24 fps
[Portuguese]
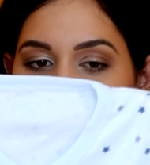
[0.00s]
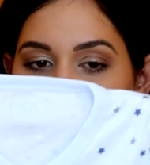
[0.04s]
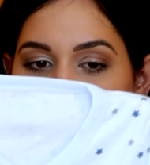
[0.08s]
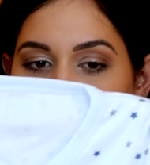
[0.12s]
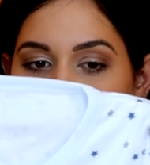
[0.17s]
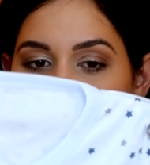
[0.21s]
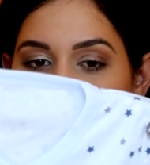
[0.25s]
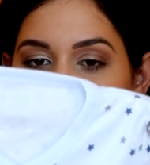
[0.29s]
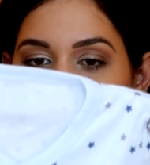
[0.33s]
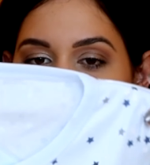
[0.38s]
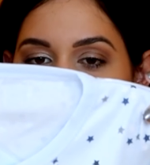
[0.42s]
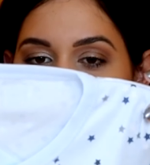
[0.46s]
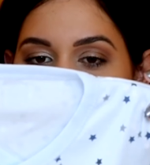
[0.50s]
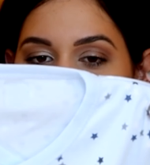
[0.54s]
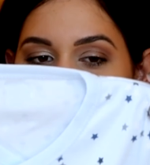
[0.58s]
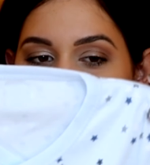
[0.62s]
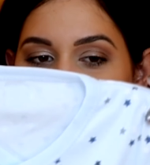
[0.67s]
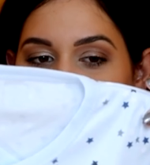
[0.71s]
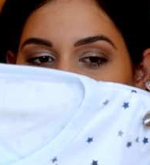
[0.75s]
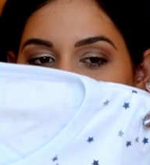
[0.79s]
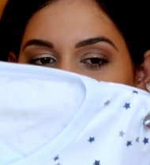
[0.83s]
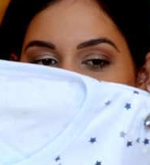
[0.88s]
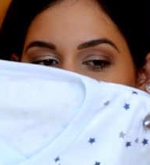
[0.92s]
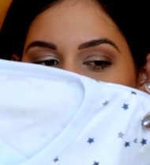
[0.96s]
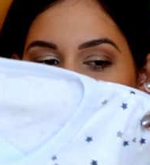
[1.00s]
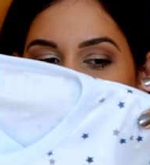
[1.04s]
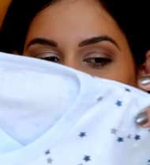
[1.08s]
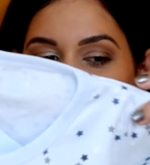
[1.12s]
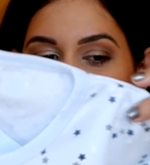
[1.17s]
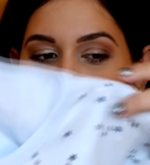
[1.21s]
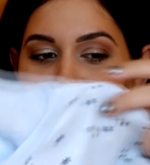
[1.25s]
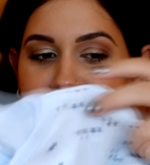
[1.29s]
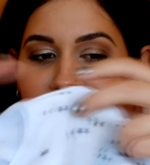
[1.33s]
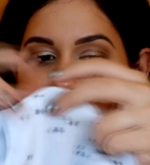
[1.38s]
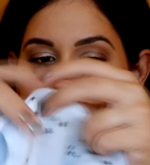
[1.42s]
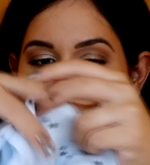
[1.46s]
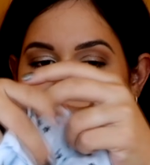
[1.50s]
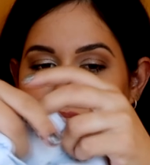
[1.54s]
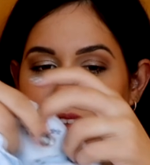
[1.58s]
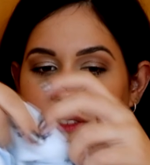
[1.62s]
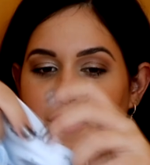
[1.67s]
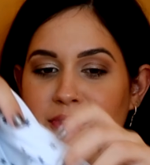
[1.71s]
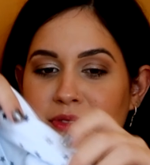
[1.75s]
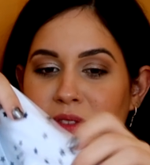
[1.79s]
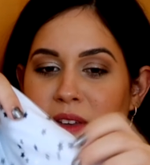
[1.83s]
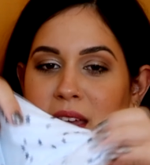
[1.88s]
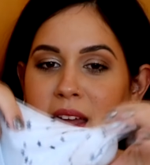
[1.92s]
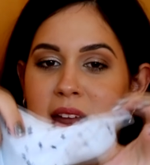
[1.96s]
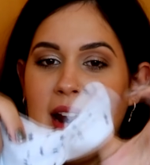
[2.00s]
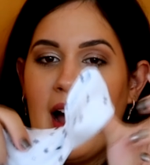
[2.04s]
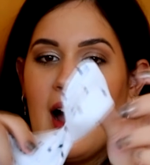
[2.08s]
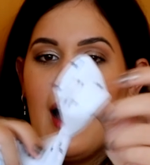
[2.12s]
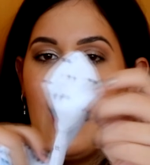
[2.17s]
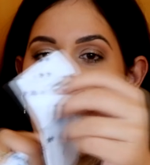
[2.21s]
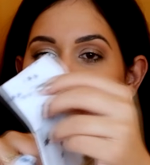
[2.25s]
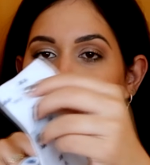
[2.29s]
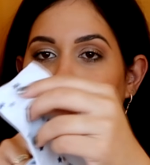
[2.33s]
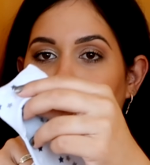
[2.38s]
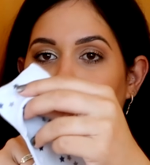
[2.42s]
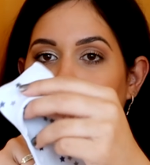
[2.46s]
esses borezinhos de manga que vira